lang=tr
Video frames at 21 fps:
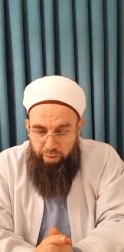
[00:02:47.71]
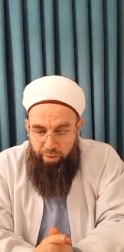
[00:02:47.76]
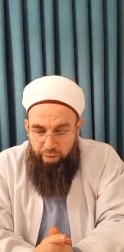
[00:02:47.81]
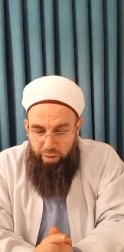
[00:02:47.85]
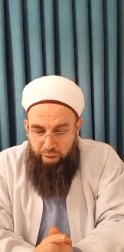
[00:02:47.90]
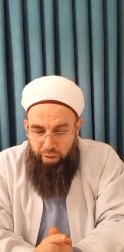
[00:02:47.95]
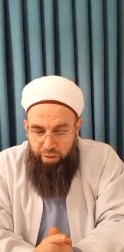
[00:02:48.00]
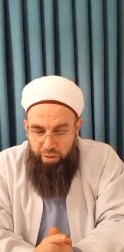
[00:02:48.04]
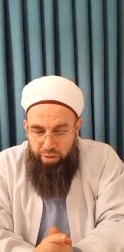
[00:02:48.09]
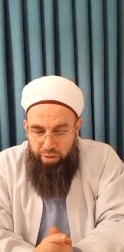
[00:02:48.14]

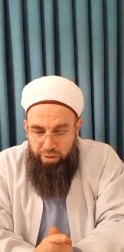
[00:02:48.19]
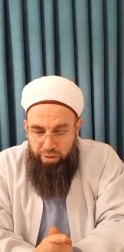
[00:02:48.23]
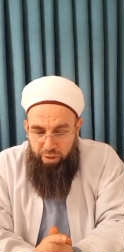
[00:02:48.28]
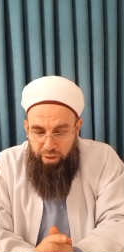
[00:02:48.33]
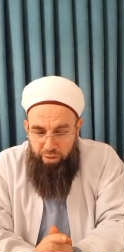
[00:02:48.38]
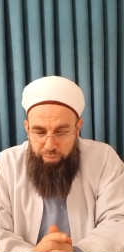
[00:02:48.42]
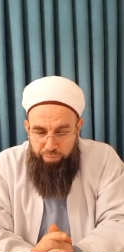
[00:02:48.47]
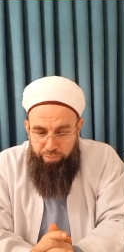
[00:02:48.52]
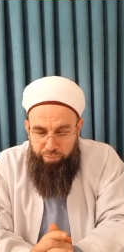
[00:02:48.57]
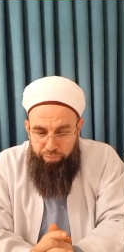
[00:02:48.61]

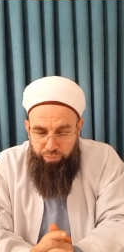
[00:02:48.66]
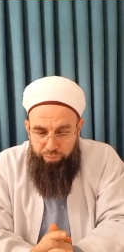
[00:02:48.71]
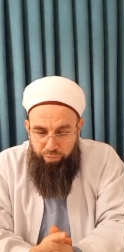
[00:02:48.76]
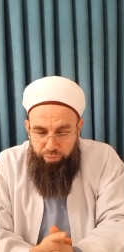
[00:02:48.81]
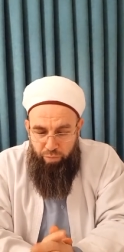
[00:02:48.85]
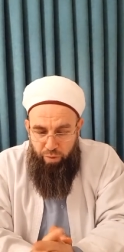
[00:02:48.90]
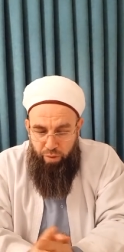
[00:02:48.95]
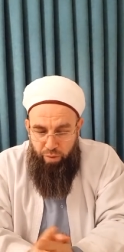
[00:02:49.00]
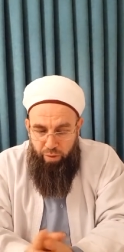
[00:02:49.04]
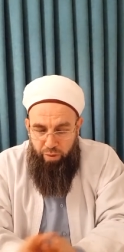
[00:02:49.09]
Kardeşlerim,
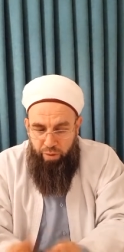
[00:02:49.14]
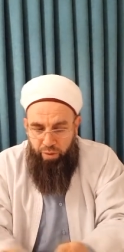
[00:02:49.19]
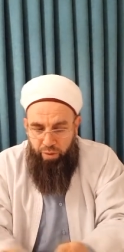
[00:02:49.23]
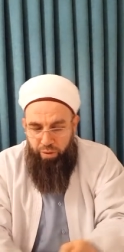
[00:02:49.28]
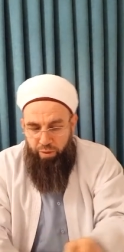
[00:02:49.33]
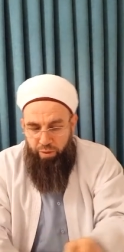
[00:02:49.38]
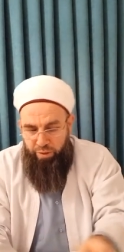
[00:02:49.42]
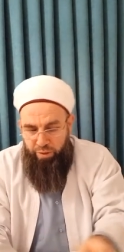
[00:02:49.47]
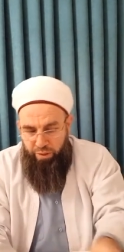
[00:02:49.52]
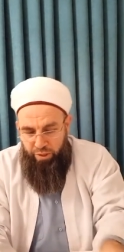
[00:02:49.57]

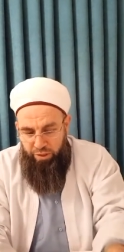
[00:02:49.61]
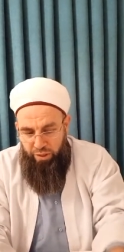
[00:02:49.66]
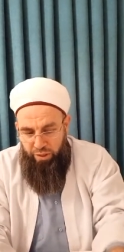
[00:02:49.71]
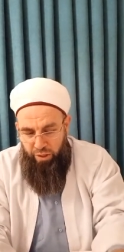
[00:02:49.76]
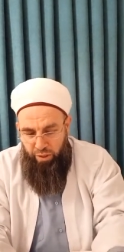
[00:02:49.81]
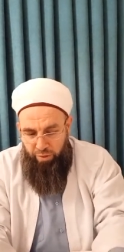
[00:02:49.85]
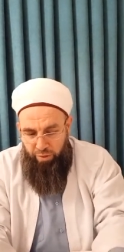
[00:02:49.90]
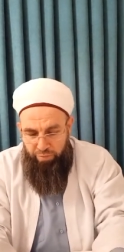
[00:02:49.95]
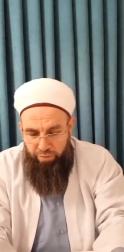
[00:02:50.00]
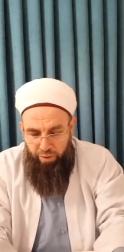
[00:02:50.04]
e,
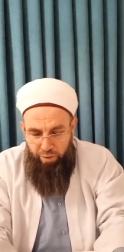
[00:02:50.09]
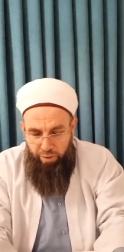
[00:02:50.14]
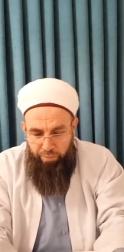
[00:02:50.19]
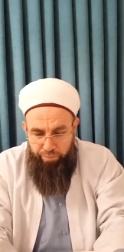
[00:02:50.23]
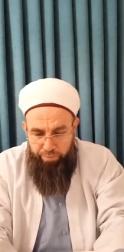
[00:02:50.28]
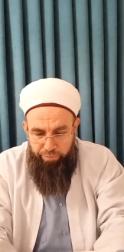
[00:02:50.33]
geçen hafta